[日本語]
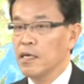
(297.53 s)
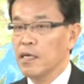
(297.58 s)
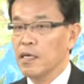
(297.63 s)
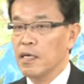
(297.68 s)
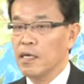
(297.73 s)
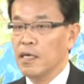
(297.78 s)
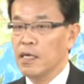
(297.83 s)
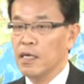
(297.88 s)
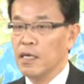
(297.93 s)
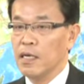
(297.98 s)

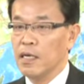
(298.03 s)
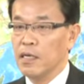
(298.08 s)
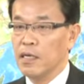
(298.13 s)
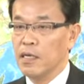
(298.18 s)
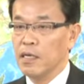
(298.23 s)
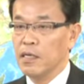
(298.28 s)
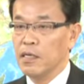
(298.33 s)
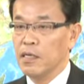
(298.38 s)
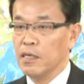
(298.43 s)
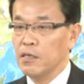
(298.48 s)

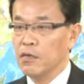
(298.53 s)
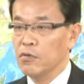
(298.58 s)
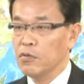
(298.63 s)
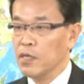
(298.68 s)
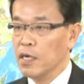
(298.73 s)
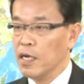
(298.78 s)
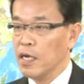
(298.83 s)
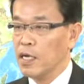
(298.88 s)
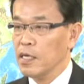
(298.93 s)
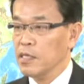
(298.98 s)
えー、いろ
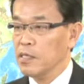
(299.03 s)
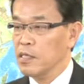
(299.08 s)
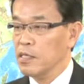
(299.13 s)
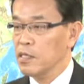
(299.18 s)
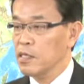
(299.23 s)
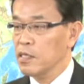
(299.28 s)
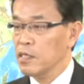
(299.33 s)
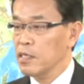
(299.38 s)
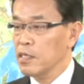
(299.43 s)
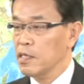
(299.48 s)
んな会議に出
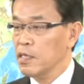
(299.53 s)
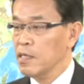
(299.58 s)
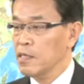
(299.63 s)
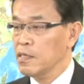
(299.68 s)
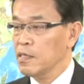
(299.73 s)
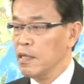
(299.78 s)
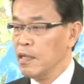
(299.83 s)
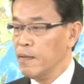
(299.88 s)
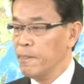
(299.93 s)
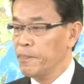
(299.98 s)
ていただ
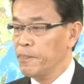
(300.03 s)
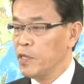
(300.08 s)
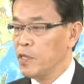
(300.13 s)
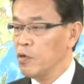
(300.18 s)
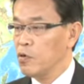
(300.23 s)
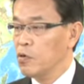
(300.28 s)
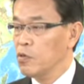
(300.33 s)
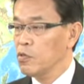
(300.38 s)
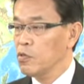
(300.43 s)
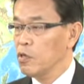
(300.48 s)
いて、
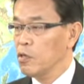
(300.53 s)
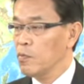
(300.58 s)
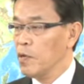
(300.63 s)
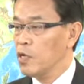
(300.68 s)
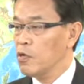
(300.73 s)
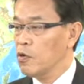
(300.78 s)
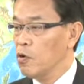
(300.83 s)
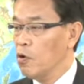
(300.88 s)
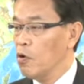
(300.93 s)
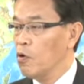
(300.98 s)
日本の
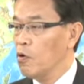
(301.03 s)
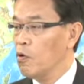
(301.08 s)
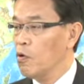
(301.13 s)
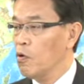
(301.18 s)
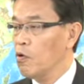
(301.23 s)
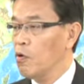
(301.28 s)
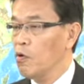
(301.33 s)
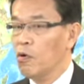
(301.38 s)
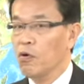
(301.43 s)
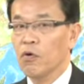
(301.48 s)
今
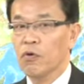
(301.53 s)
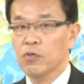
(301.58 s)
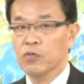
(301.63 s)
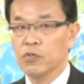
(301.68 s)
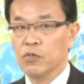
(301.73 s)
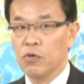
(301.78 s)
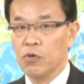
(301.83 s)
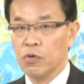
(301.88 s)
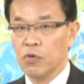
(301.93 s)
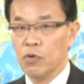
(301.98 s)
の
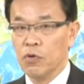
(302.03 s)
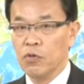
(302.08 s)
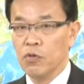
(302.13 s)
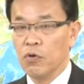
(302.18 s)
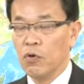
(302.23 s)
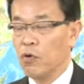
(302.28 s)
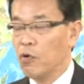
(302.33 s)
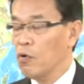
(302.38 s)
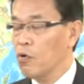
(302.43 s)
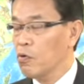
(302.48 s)
状況
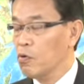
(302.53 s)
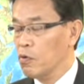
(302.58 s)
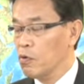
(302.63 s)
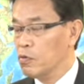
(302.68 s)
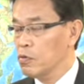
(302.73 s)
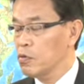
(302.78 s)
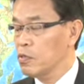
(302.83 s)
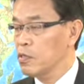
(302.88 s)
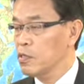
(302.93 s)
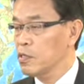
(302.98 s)
の報
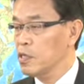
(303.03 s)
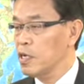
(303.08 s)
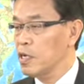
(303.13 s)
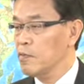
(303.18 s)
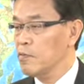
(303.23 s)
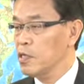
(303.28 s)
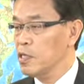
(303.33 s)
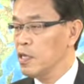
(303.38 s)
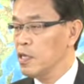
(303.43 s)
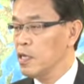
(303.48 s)
告、
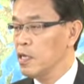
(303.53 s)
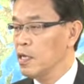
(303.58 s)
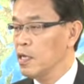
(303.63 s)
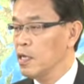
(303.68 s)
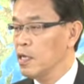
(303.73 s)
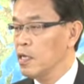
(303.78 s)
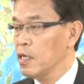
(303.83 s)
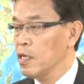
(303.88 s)
並びに、